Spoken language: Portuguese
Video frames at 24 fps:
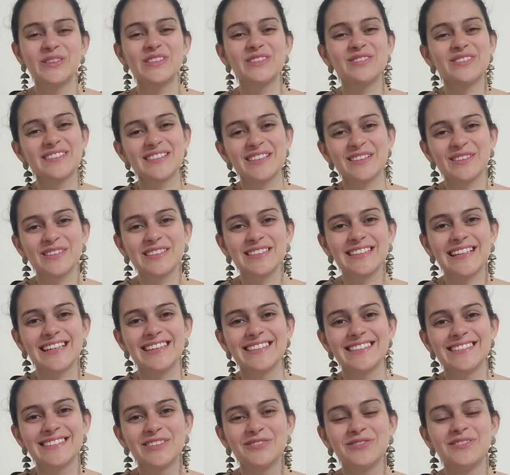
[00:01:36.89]
E se você gostar
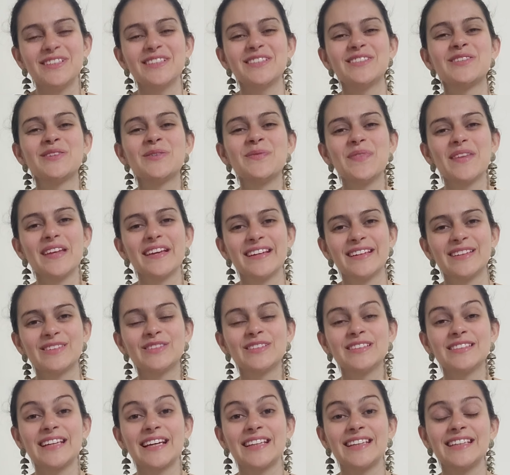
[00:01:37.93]
desse vídeo,
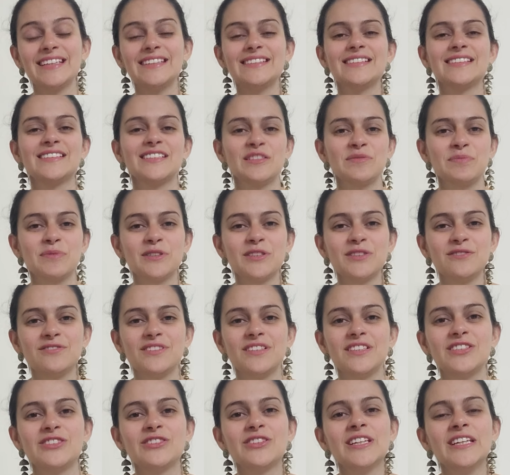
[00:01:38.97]
gostar desse tipo de
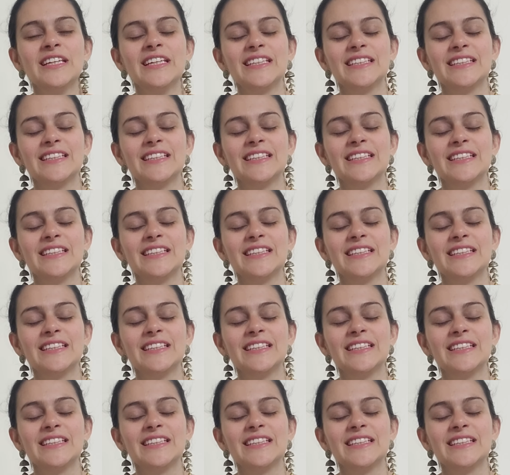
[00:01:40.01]
vídeo,